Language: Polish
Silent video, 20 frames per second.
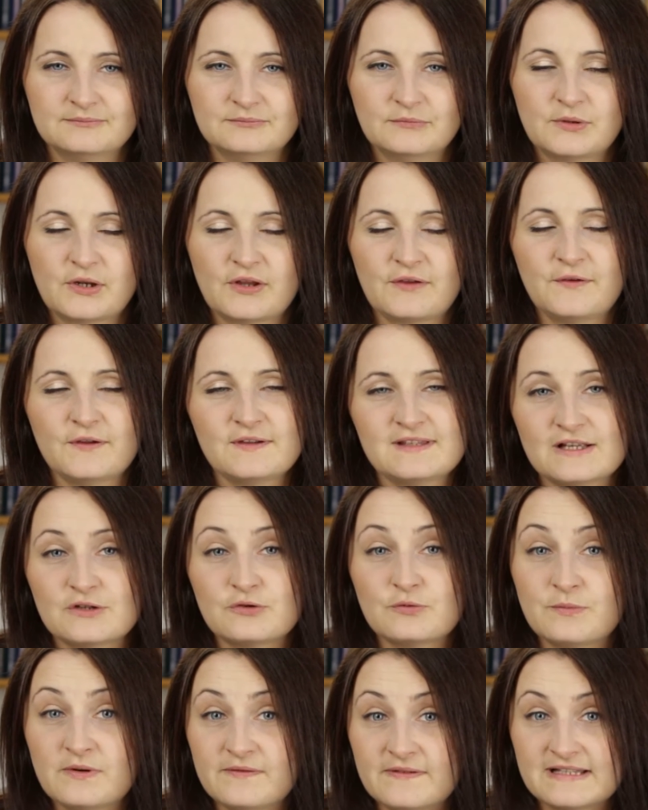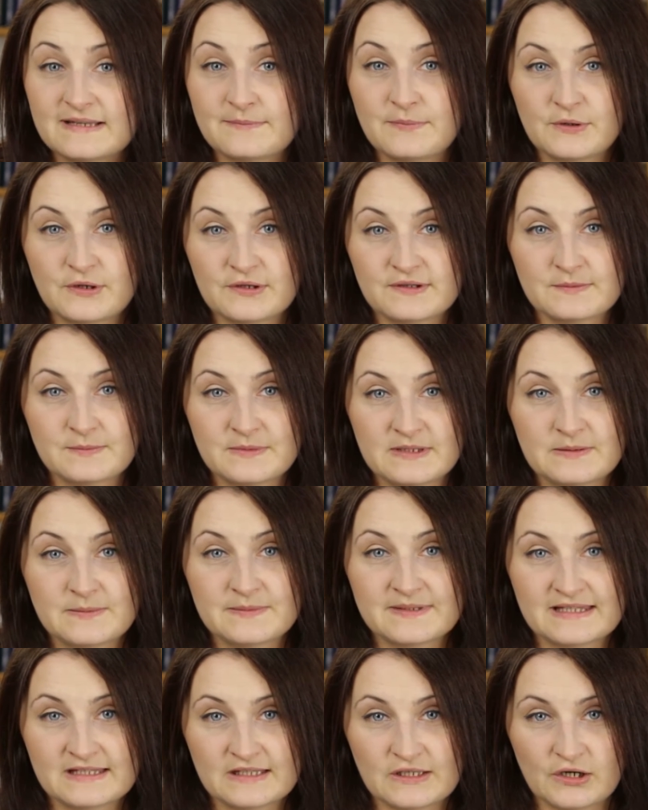Rozwiązać umowę za
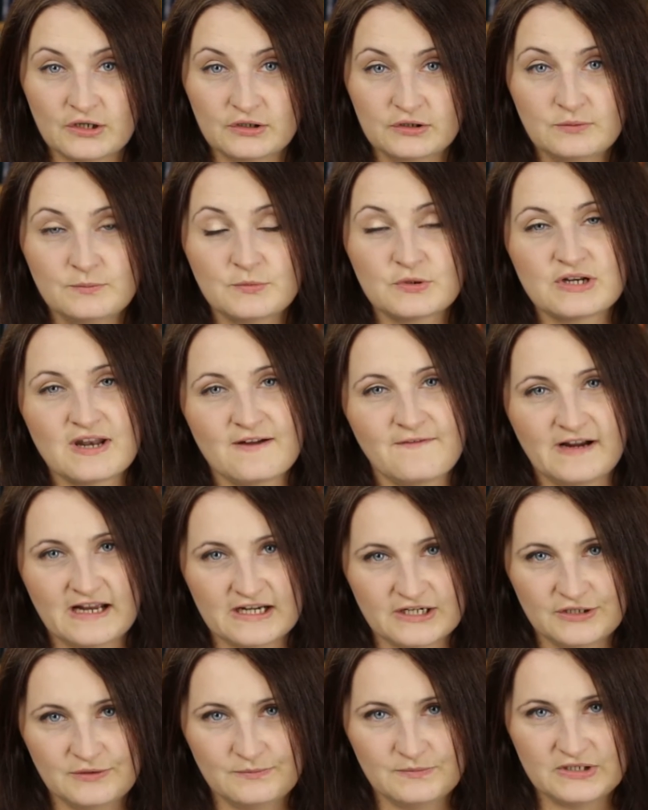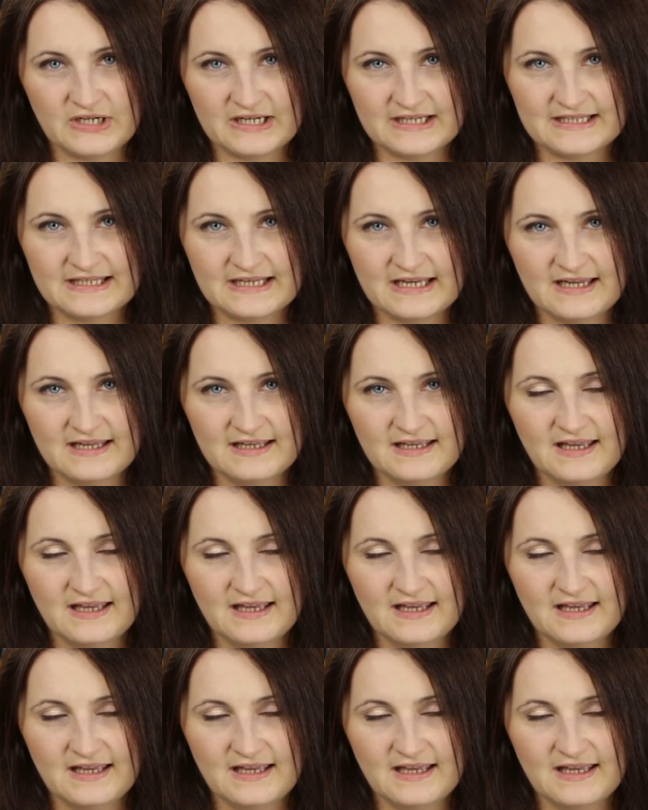porozumieniem stron można w każdym czasie.